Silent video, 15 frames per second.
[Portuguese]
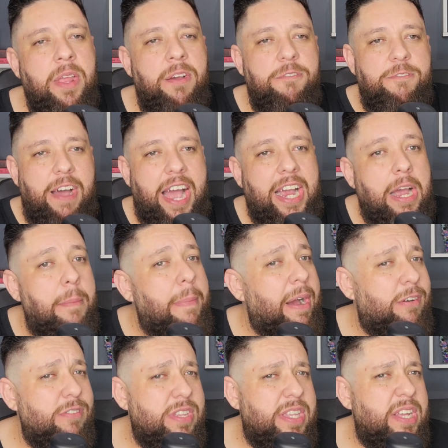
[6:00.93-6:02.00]
vai acabar
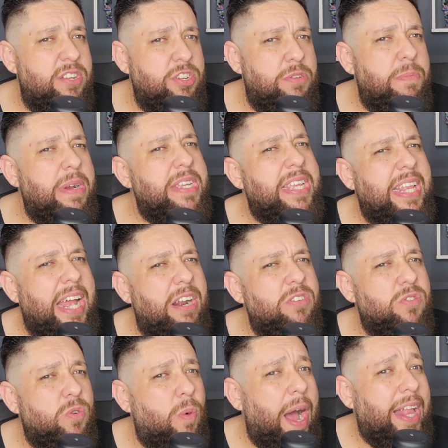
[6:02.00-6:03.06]
gostando de Mercenários
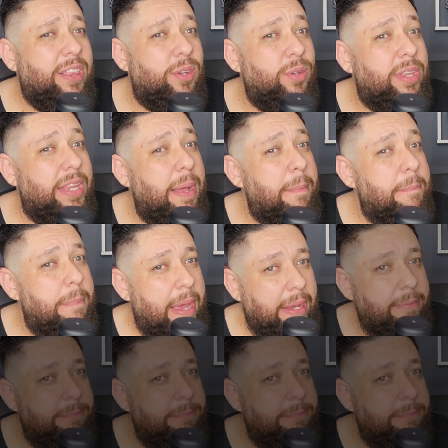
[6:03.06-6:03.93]
4 também.